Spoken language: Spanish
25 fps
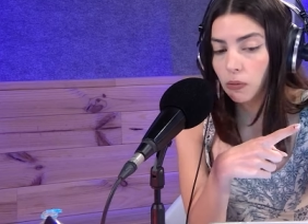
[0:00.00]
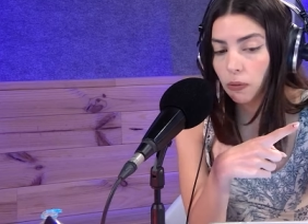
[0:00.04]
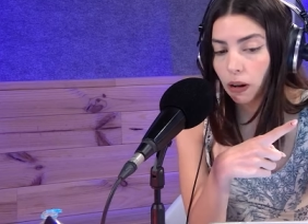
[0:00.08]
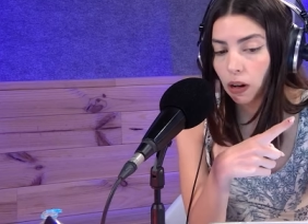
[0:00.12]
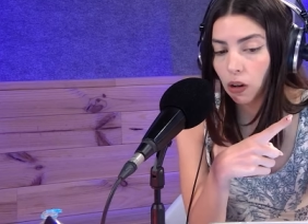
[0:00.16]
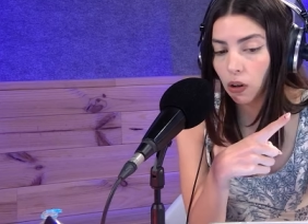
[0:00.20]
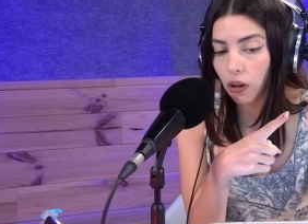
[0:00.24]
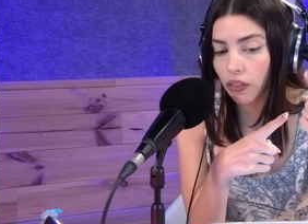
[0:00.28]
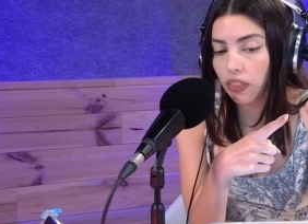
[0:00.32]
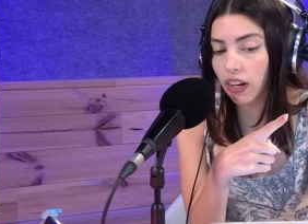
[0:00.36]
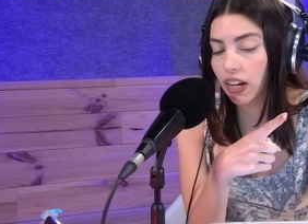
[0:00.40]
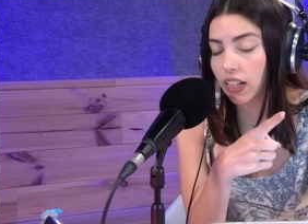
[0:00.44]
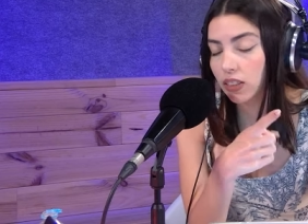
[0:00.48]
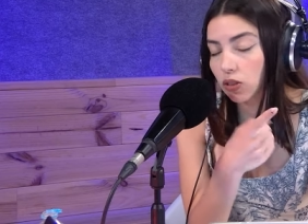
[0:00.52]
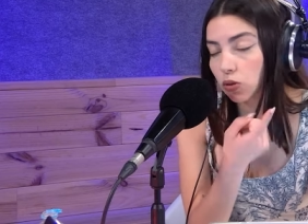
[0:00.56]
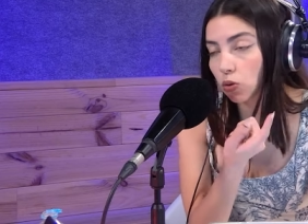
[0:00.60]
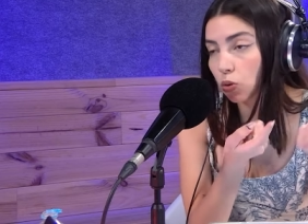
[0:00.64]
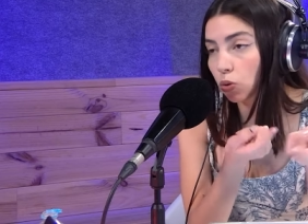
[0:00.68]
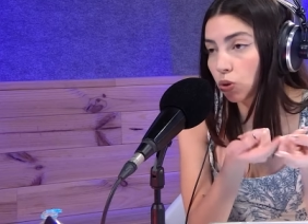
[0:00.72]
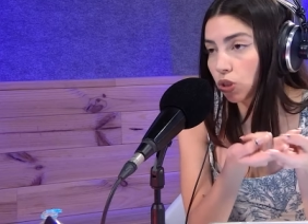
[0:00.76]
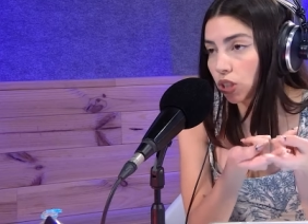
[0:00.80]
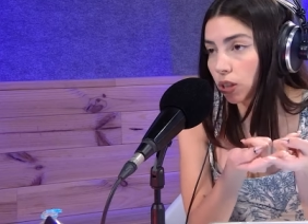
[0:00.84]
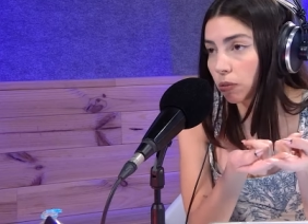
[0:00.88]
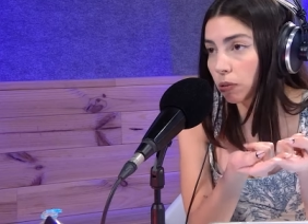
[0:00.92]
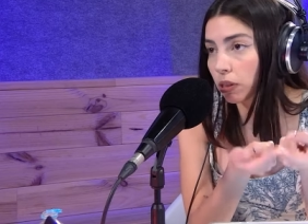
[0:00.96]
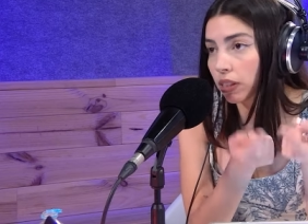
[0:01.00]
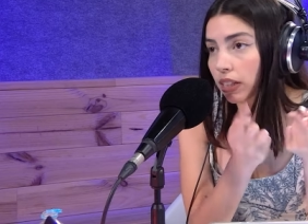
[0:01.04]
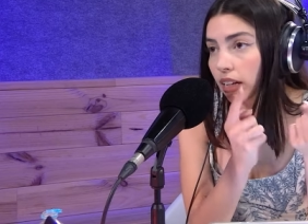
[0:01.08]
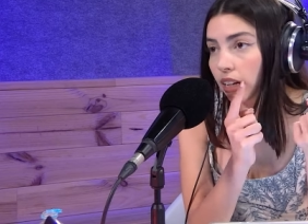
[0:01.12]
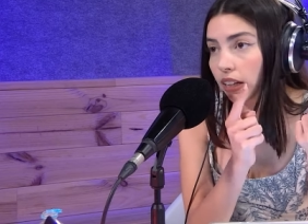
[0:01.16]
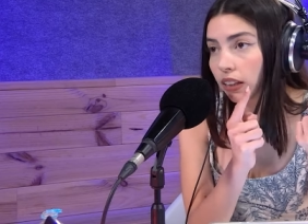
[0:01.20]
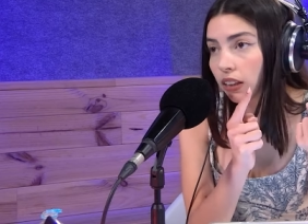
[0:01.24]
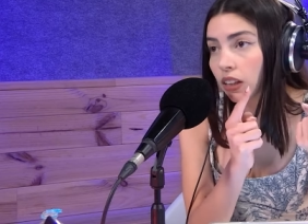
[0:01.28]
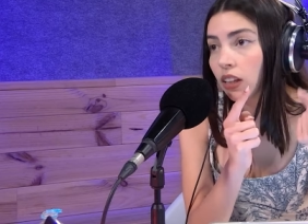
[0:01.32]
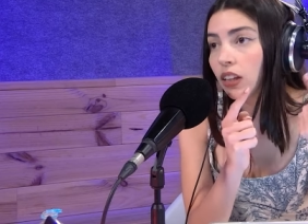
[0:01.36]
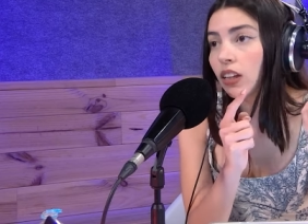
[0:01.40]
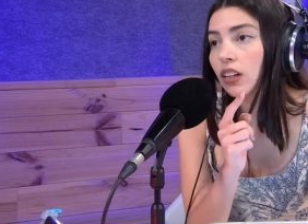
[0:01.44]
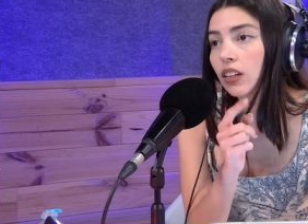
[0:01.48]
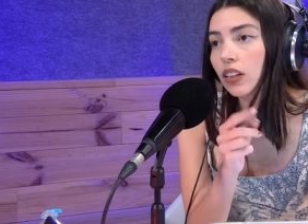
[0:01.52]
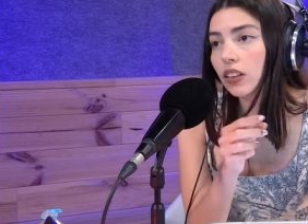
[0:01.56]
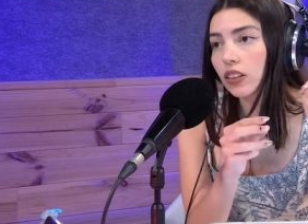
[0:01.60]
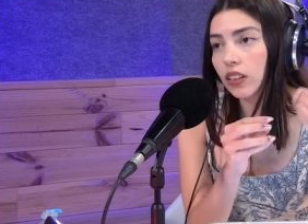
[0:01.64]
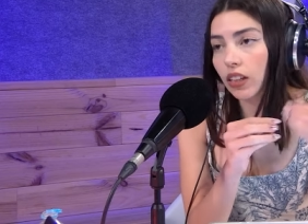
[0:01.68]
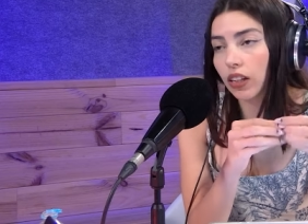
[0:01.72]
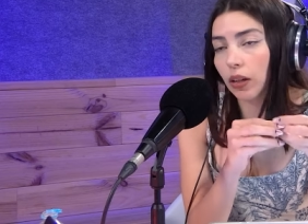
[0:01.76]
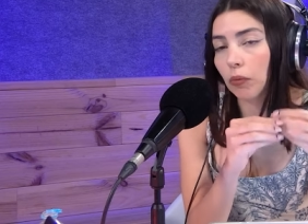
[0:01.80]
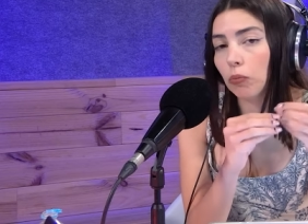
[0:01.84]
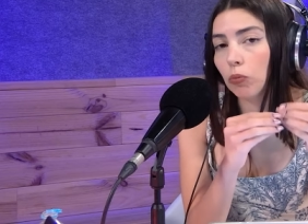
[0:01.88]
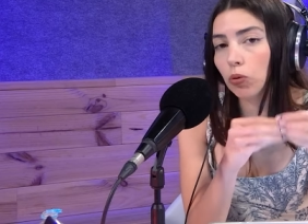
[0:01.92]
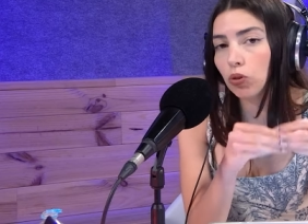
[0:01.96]
el valor de la exclusividad
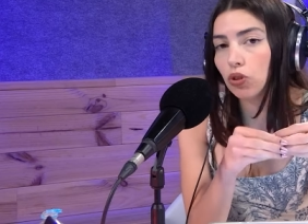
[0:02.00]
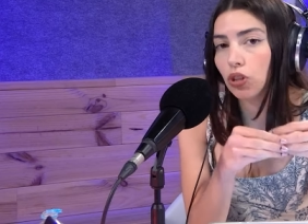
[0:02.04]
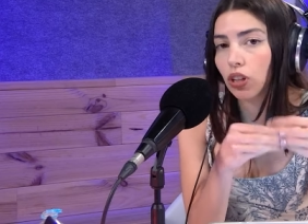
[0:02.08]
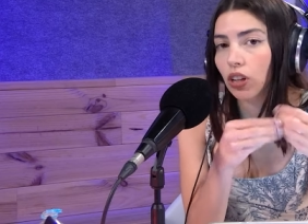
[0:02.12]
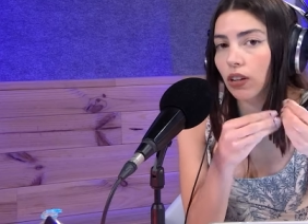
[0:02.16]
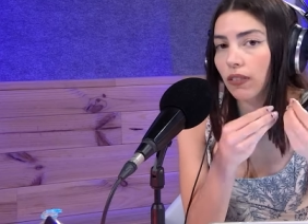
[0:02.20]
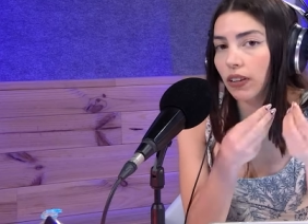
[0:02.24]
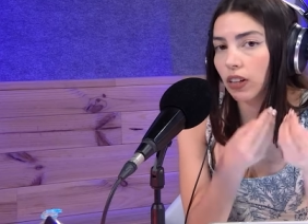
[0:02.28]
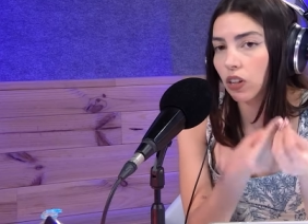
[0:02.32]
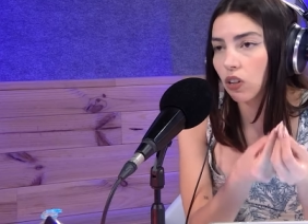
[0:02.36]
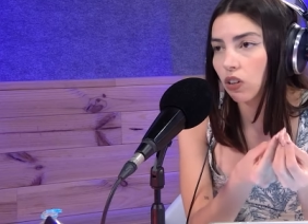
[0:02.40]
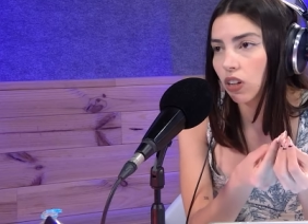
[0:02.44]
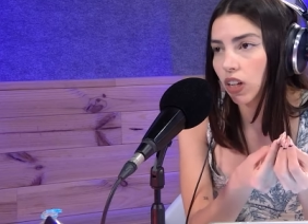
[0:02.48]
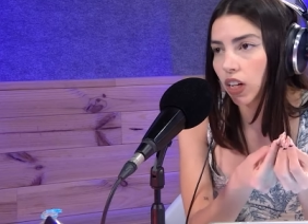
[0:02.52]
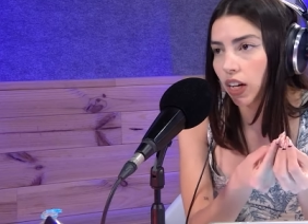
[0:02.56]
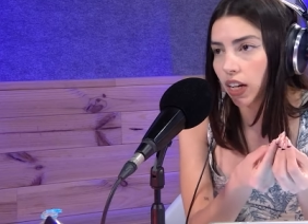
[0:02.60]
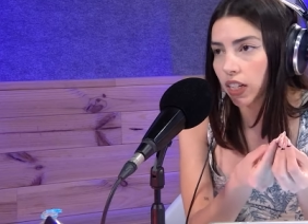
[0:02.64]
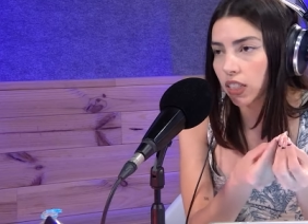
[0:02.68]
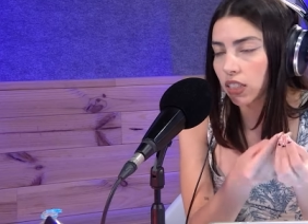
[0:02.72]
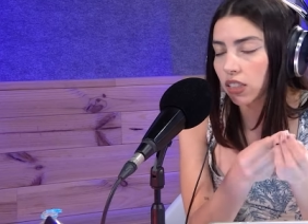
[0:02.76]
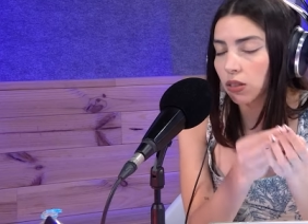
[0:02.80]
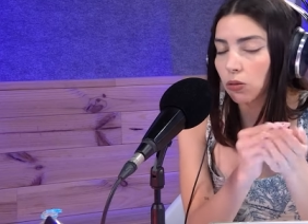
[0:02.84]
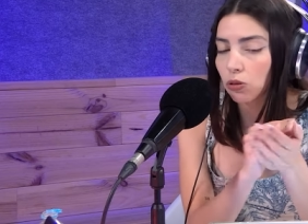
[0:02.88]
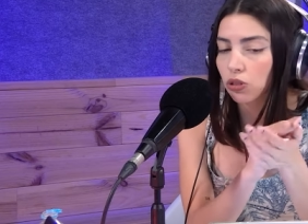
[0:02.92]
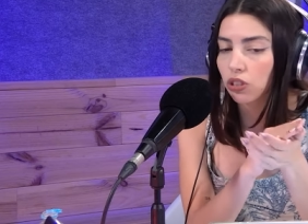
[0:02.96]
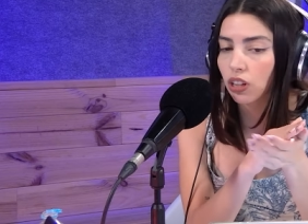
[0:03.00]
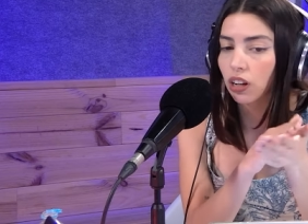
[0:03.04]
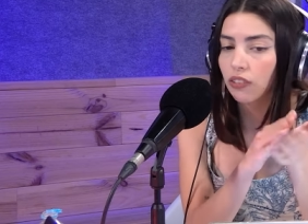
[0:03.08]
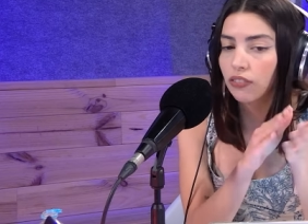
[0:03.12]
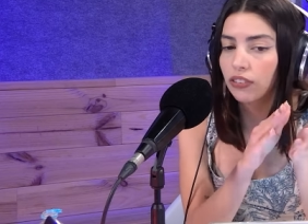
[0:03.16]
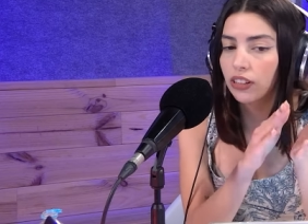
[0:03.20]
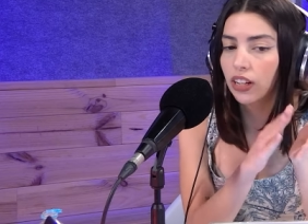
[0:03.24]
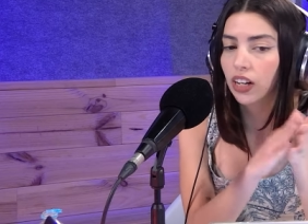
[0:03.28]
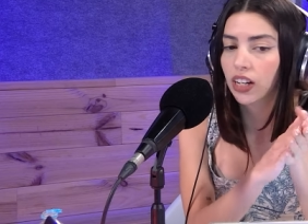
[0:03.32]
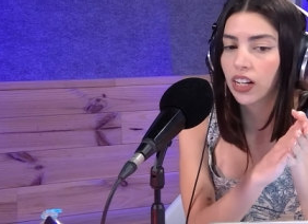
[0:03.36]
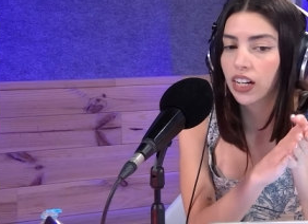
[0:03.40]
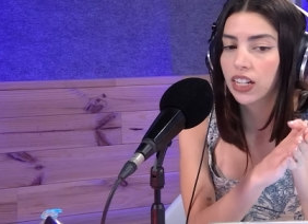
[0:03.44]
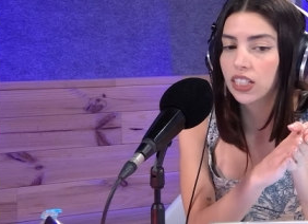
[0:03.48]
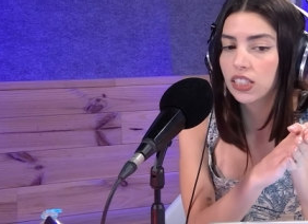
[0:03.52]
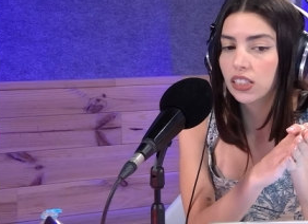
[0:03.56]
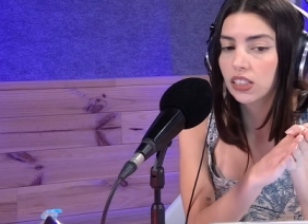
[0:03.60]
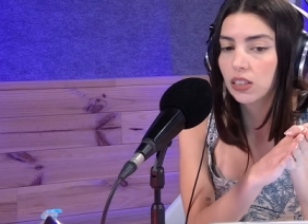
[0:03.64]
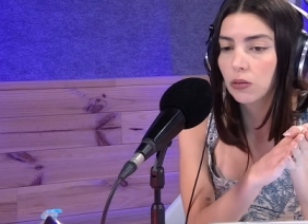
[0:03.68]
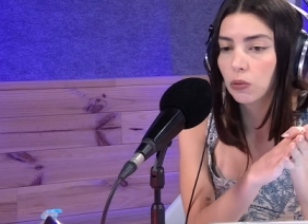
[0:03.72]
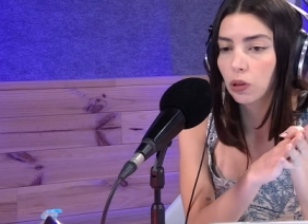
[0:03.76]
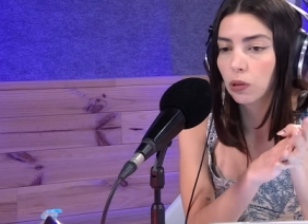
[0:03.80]
tiene mucho que ver con el archivo. O sea, al final el archivo.